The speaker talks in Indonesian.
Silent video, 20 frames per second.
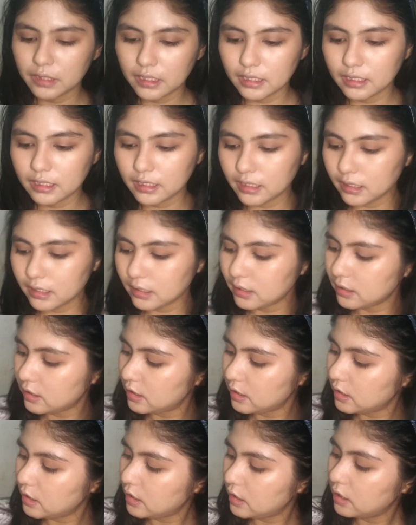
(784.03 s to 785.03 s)
ini
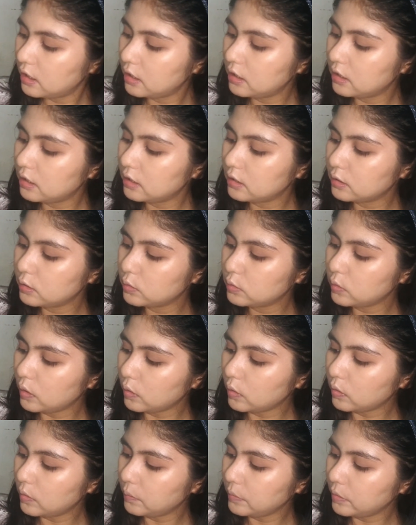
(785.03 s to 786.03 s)
lalu aku
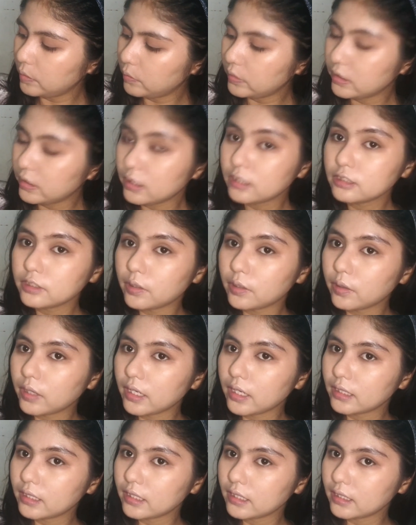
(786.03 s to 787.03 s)
ambil warna coklat
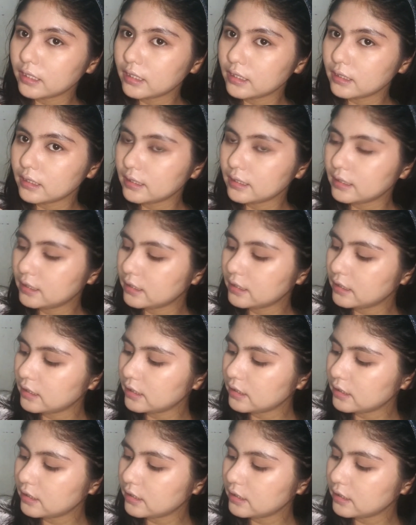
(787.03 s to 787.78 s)
yang ini